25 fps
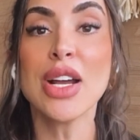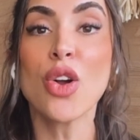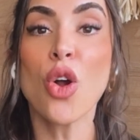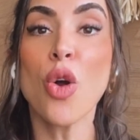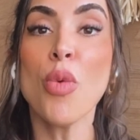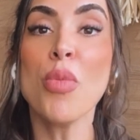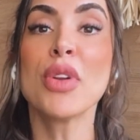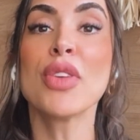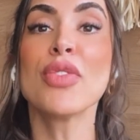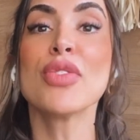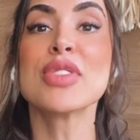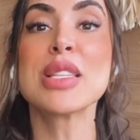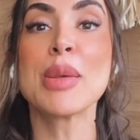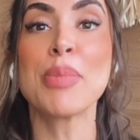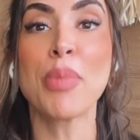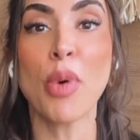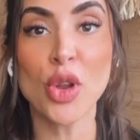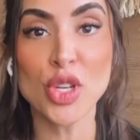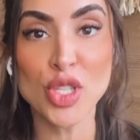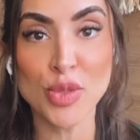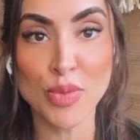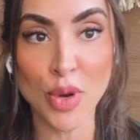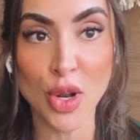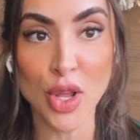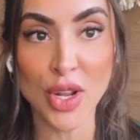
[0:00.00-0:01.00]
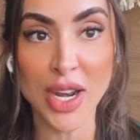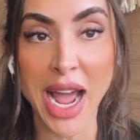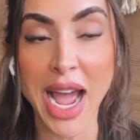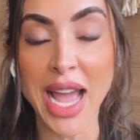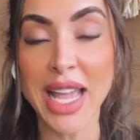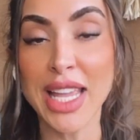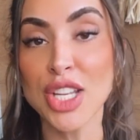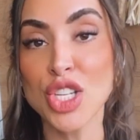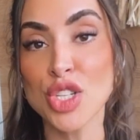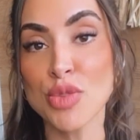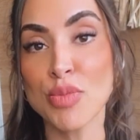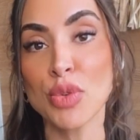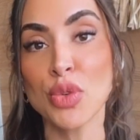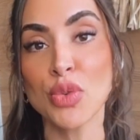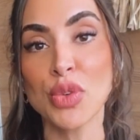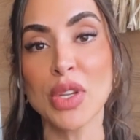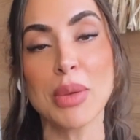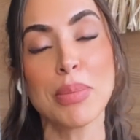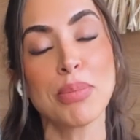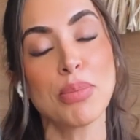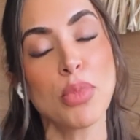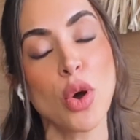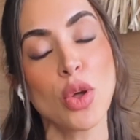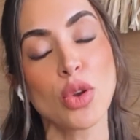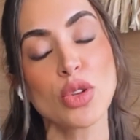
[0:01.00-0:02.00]
Como que você pode melhorar e
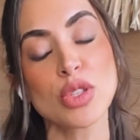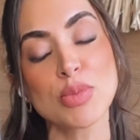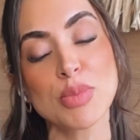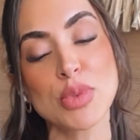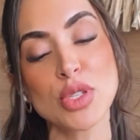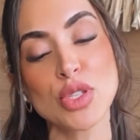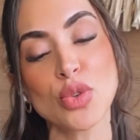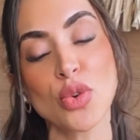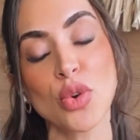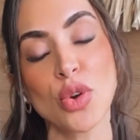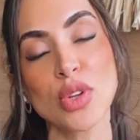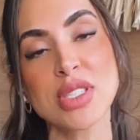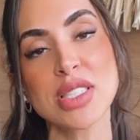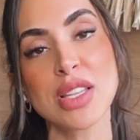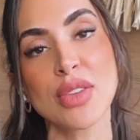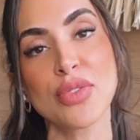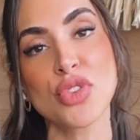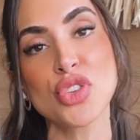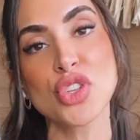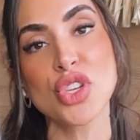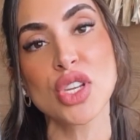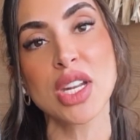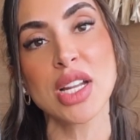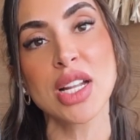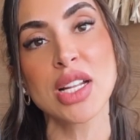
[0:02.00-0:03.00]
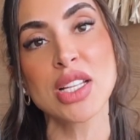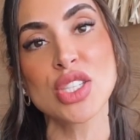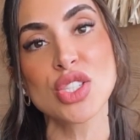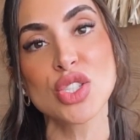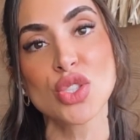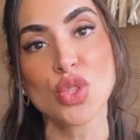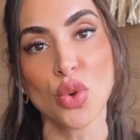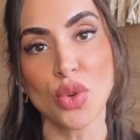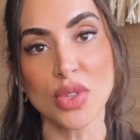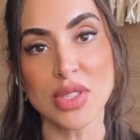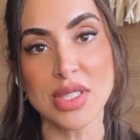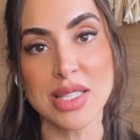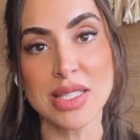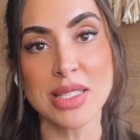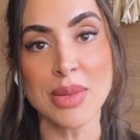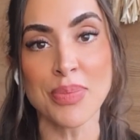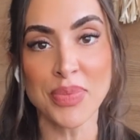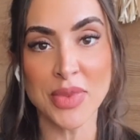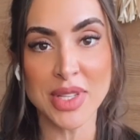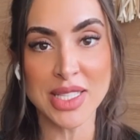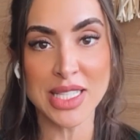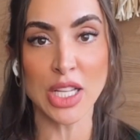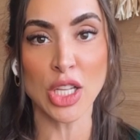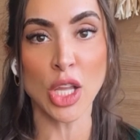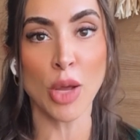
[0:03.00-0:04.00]
diminuir bolos, biscoitos, refrigerantes, doces?
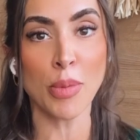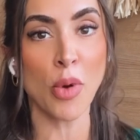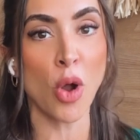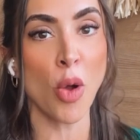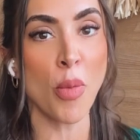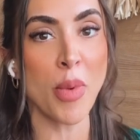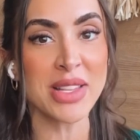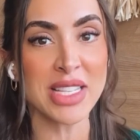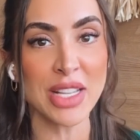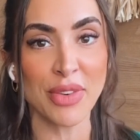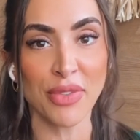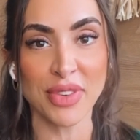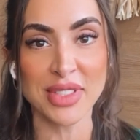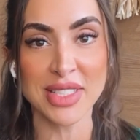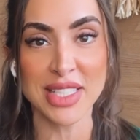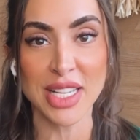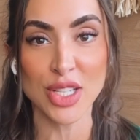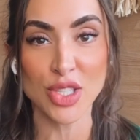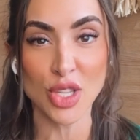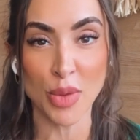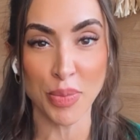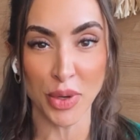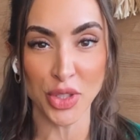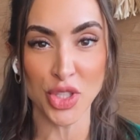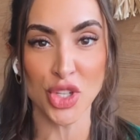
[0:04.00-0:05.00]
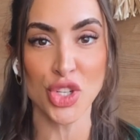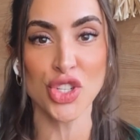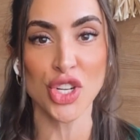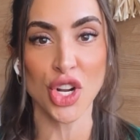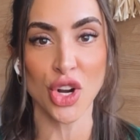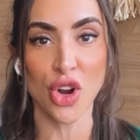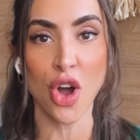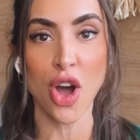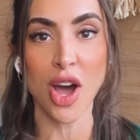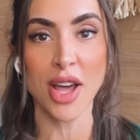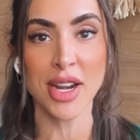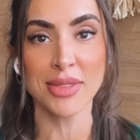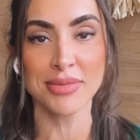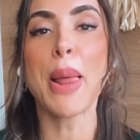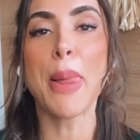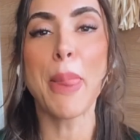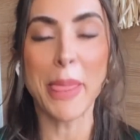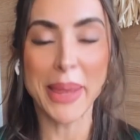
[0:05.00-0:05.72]
Você dá para começar a fazer isso a partir de agora?